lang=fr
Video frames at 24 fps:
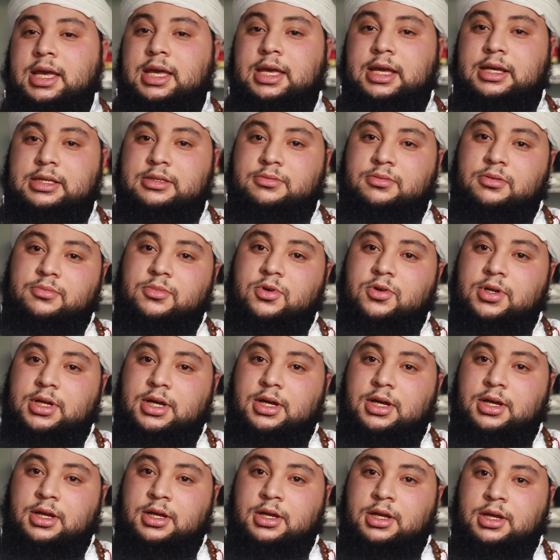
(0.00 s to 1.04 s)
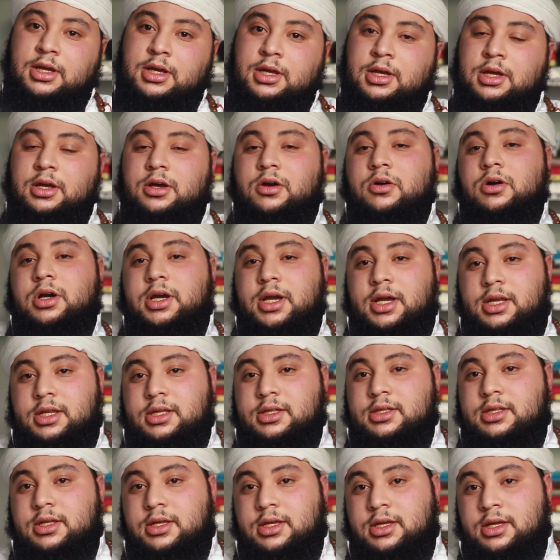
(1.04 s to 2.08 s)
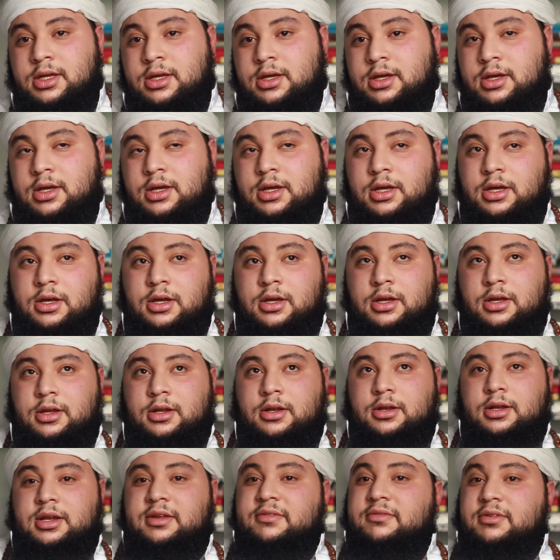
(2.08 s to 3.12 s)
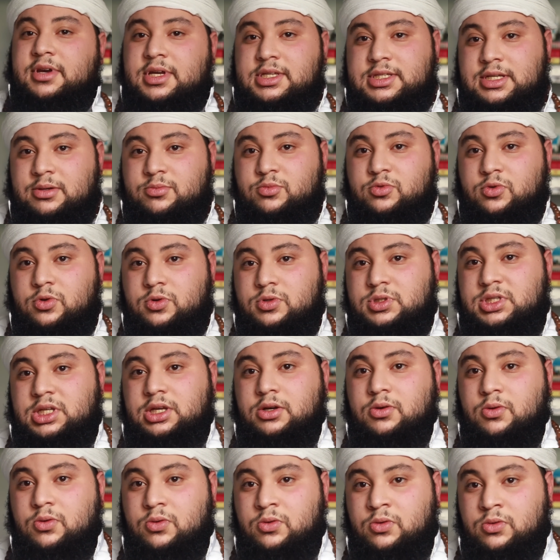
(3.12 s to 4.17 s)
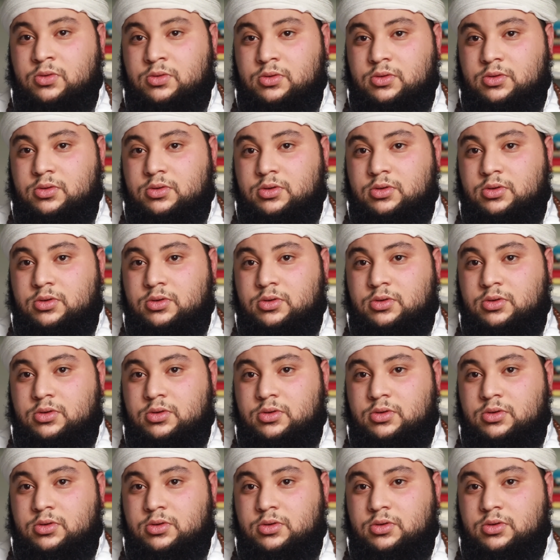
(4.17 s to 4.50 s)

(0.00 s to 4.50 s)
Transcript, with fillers: Et à ce moment-là, en réalité, les vrais amoureux diront